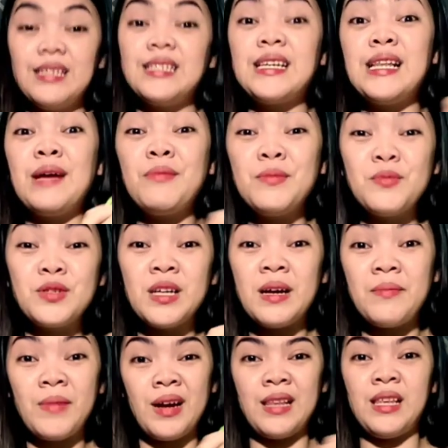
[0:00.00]
Salamat po sa
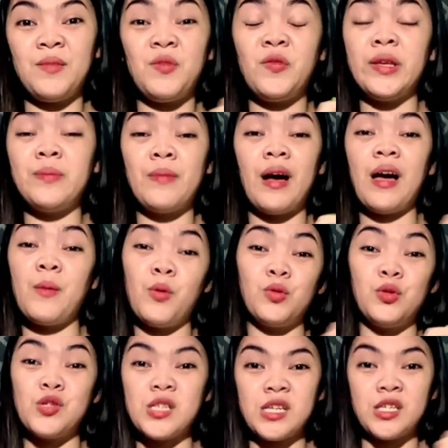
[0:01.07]
mga nag-feedback
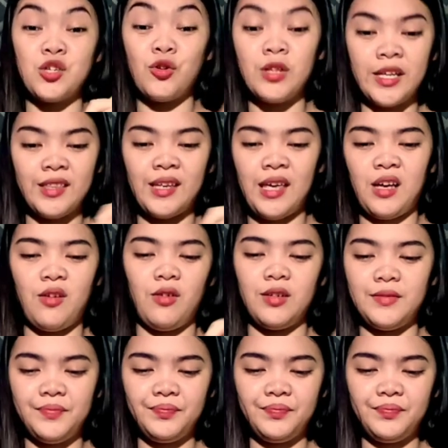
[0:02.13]
about dun sa chocolate cake ko.